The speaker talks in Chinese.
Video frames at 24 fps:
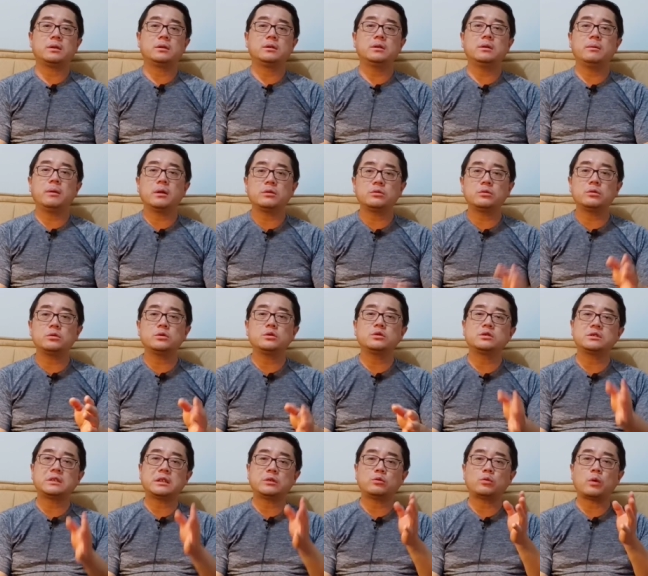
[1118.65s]
疫苗作用就是
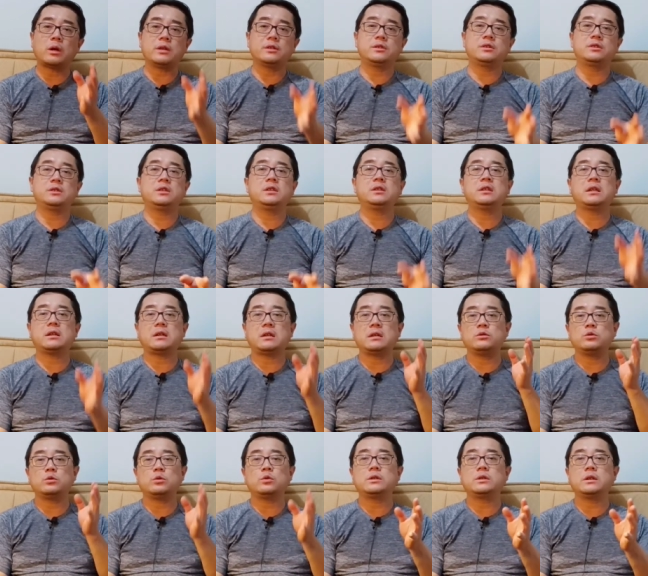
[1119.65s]
在短期内让很
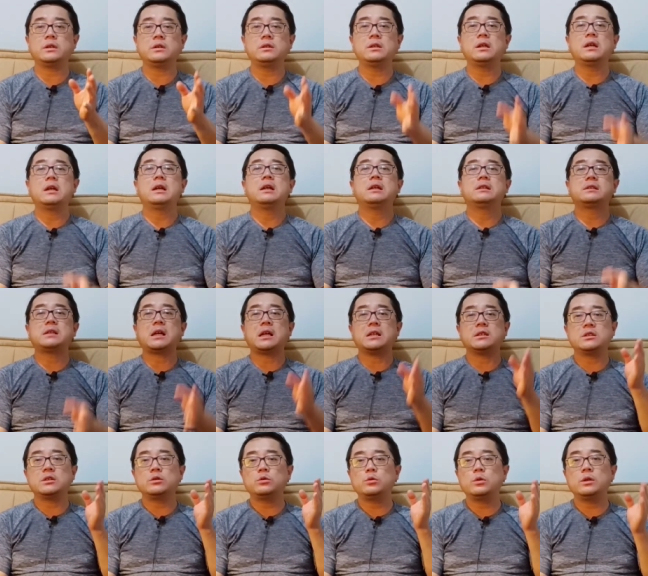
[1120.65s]
多人产
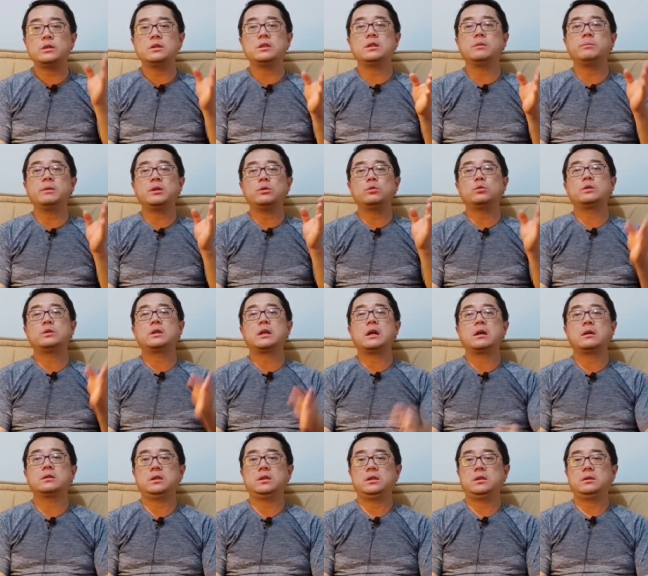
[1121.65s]
生对这个病毒的抗
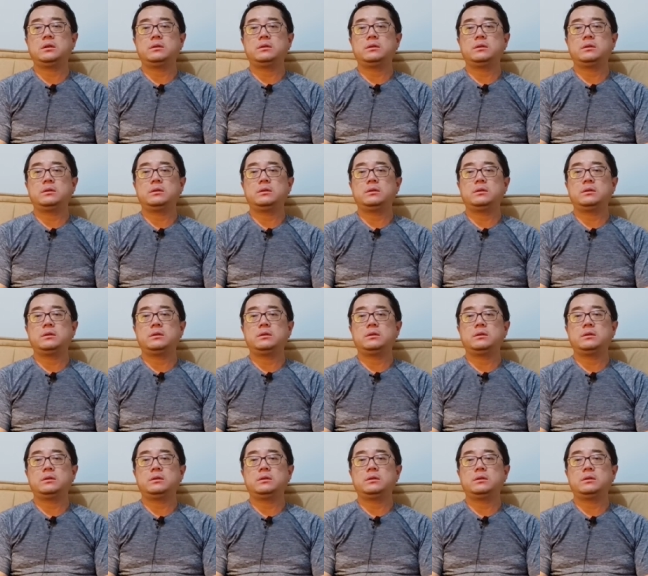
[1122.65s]
体。